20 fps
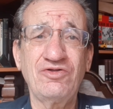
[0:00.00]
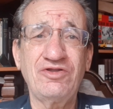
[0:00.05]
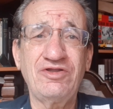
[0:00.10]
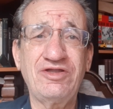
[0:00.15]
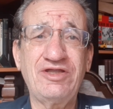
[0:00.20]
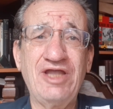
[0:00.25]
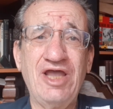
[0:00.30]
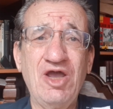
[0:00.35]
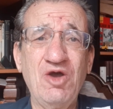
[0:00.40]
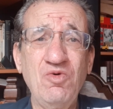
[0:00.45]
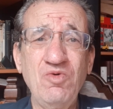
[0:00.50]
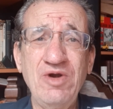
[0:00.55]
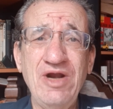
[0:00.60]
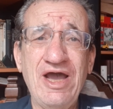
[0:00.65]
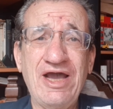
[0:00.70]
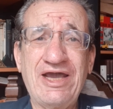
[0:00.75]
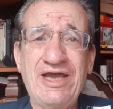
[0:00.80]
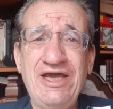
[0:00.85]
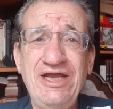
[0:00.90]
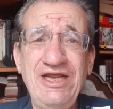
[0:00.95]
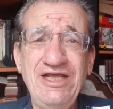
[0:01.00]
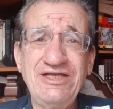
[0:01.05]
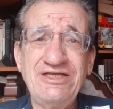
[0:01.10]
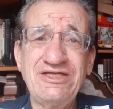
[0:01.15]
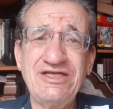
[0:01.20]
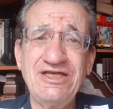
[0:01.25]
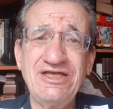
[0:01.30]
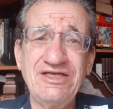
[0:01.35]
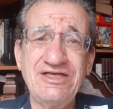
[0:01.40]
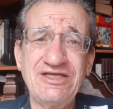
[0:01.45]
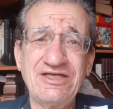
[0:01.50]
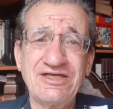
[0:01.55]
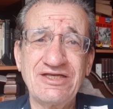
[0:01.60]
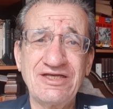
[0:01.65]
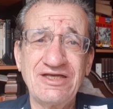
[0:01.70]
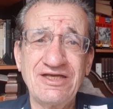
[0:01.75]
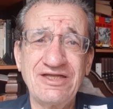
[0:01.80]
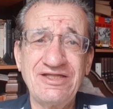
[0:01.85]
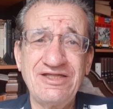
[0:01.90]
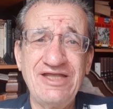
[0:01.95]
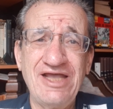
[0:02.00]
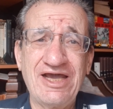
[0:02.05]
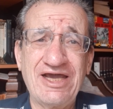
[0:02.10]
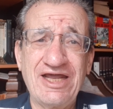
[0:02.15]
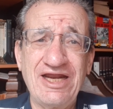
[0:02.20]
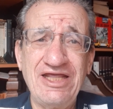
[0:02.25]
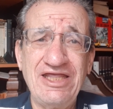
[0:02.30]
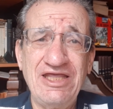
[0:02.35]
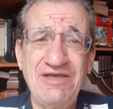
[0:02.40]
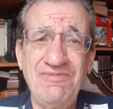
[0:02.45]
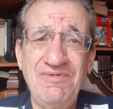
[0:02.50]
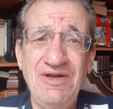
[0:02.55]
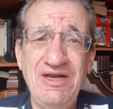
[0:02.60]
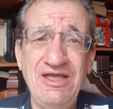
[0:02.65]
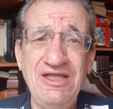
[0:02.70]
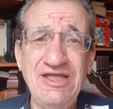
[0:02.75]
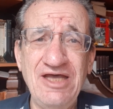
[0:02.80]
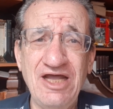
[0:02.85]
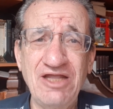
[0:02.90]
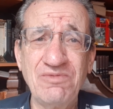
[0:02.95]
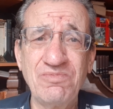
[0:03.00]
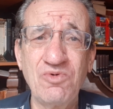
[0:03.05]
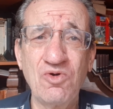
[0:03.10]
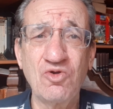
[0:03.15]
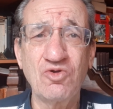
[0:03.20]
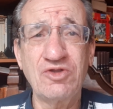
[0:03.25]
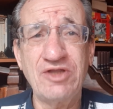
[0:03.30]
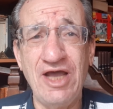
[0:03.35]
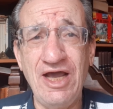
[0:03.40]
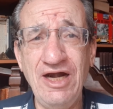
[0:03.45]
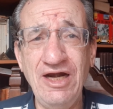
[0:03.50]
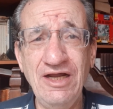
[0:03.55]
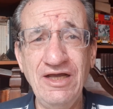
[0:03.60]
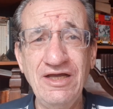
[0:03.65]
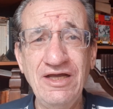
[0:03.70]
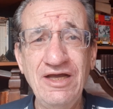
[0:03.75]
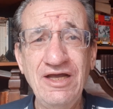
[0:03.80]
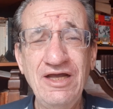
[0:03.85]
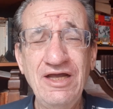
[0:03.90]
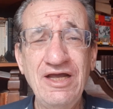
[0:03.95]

de una crisis de credibilidad brutal